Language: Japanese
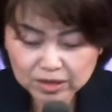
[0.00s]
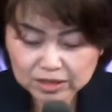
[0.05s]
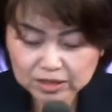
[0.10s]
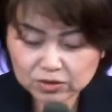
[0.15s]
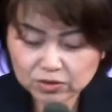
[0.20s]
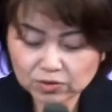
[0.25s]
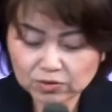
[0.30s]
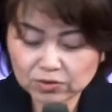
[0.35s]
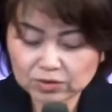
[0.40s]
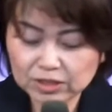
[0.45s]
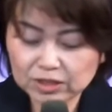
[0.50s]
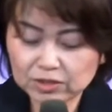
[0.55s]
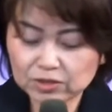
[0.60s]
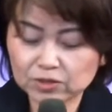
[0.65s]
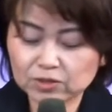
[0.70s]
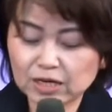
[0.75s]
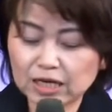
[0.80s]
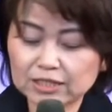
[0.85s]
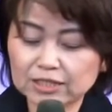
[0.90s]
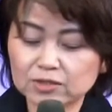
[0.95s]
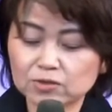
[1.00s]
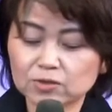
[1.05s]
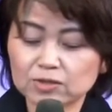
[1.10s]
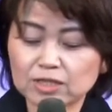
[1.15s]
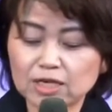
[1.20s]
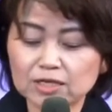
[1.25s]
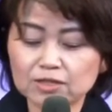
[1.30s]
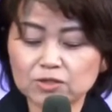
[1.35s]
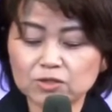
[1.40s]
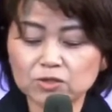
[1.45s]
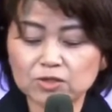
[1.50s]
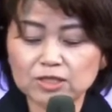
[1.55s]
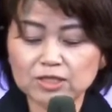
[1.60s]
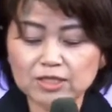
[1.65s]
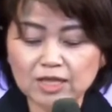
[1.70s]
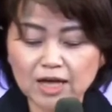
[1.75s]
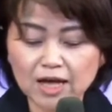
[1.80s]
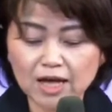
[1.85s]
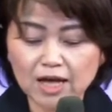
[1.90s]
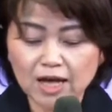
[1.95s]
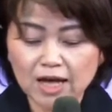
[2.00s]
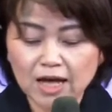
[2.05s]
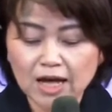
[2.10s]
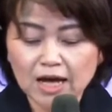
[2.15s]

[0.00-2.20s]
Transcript: 使徒の28の31で、